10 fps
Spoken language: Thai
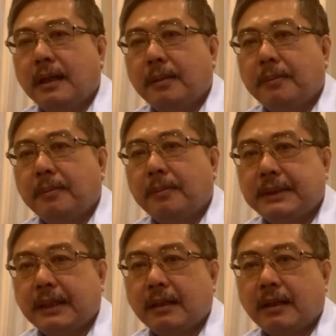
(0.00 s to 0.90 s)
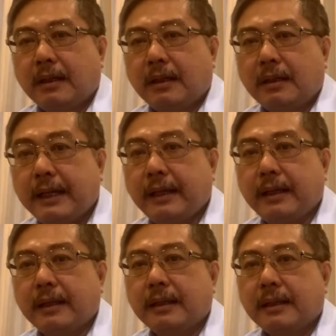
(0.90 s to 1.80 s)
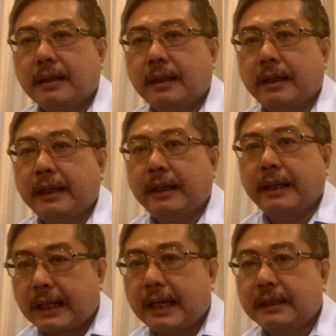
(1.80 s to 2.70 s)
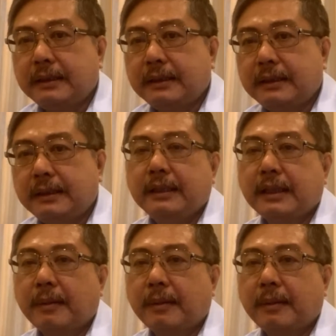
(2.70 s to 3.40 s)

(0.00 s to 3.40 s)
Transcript: เอ่อผมจะลองไล่เหตุการณ์ที่